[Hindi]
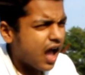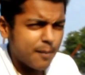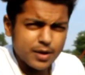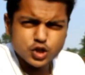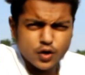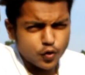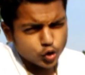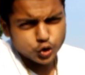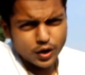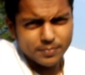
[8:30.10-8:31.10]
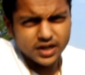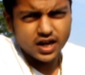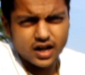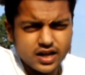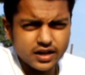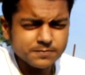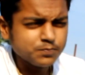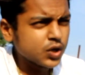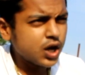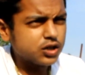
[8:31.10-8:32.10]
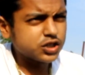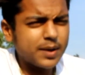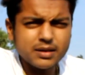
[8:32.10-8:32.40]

हमने जो है फ़ोटोशूट कम्प्लीट कर लिया और उसके